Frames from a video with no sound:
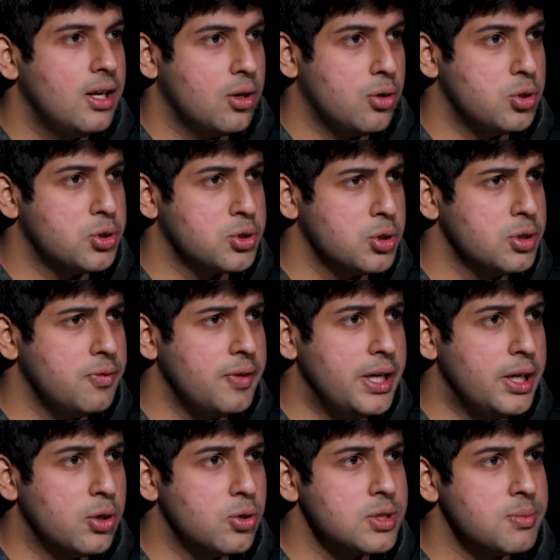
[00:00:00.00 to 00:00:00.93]
कुछ कुछ
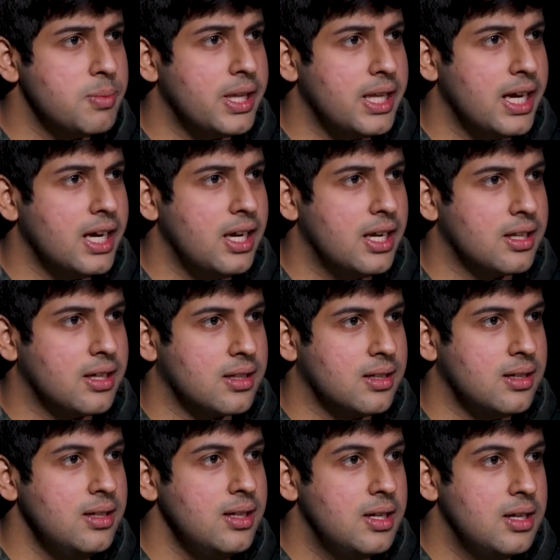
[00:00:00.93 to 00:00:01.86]
वीडियोस में देख लेता
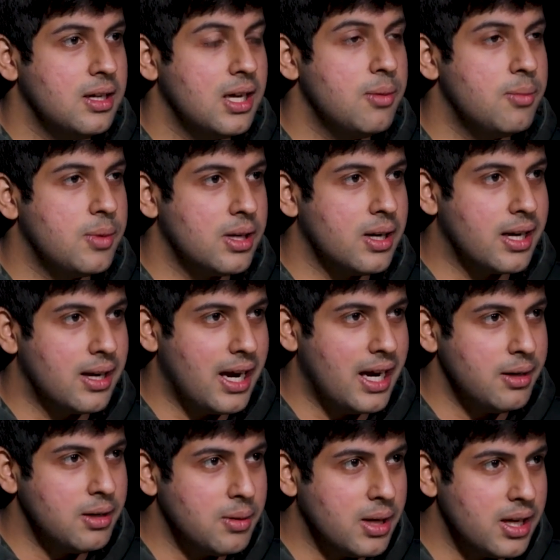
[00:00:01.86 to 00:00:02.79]
था कि मेरा
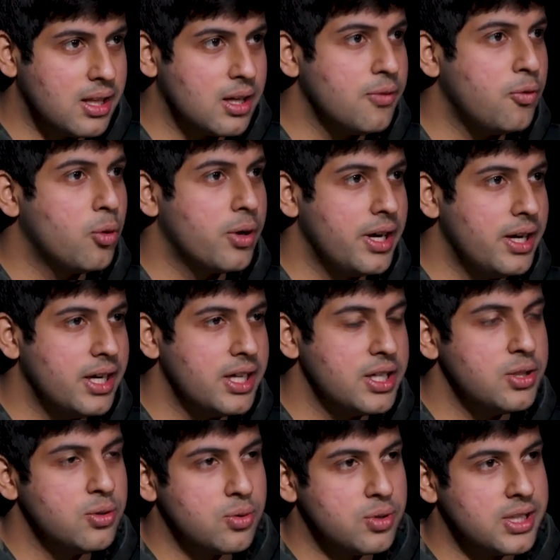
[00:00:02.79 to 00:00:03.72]
गेट की तरफ
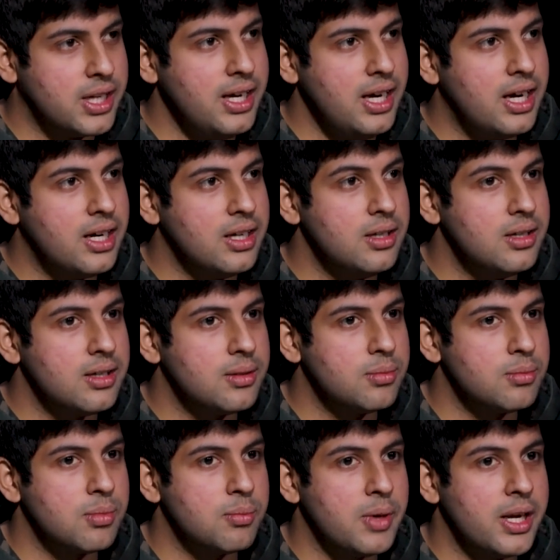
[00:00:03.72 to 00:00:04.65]
ओरिएंटेशन हो जाए एंड
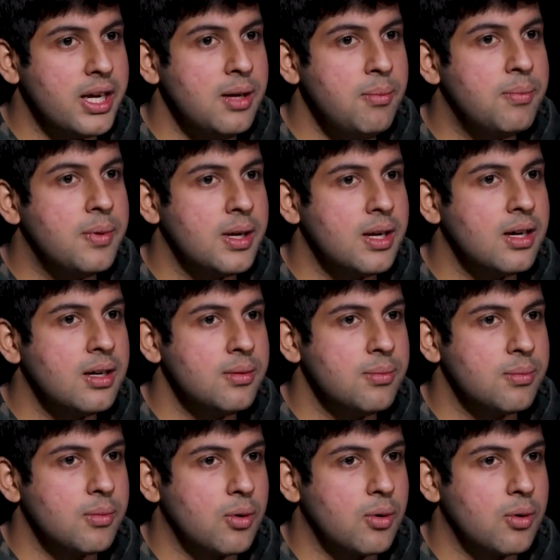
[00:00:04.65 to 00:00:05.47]
मैंने बिना